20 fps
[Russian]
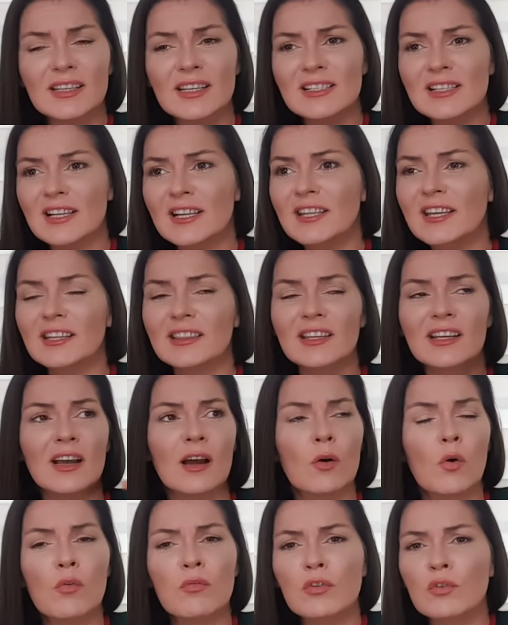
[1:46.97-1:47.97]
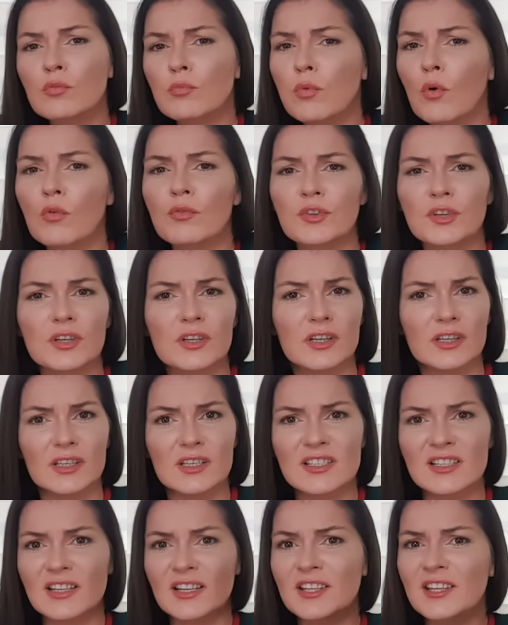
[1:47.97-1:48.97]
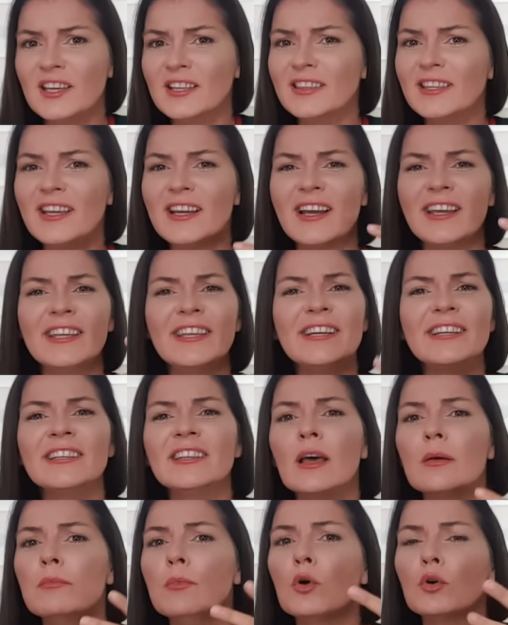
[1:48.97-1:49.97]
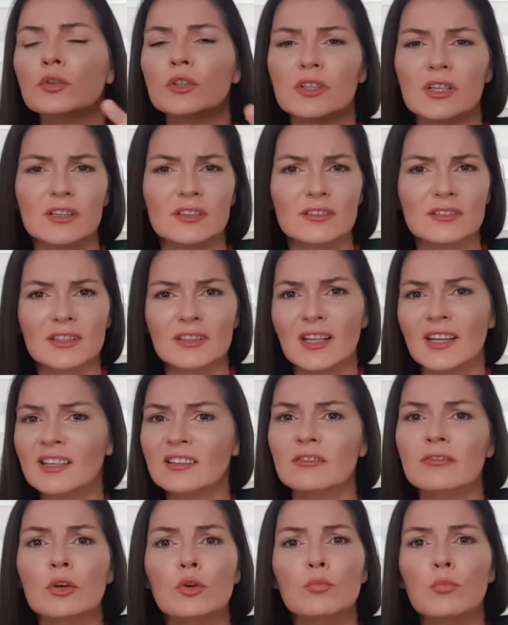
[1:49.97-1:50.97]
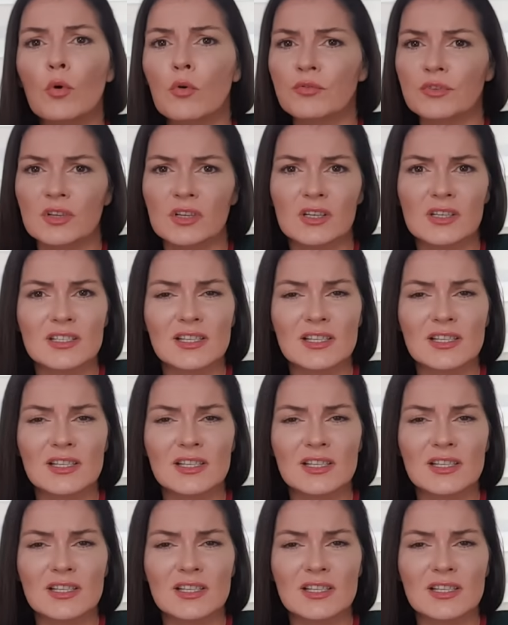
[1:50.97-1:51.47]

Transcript: если нет никакого любовника, если нет никаких наметок на этого любовника,